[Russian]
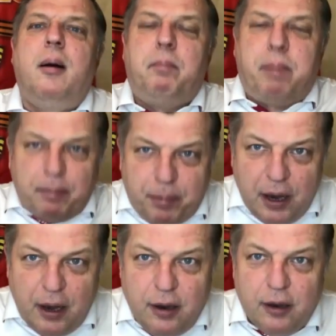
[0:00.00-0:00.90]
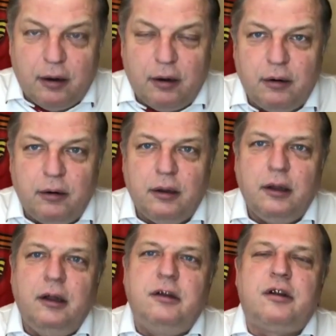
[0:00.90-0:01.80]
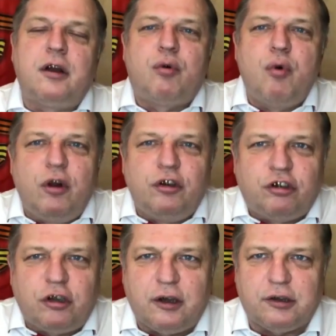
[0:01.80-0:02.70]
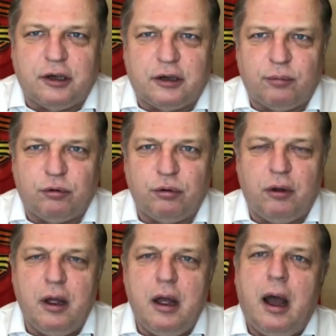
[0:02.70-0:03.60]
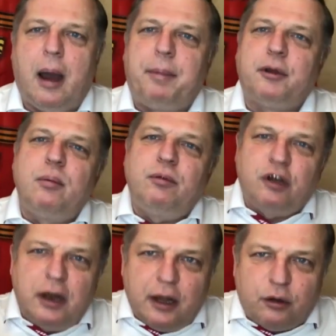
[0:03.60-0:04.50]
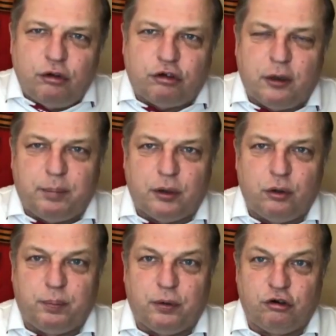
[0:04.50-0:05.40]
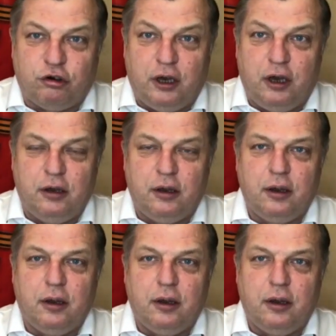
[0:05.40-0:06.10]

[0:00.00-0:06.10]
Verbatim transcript: побили ее, и закончилось это все. А потом следующее предупреждение.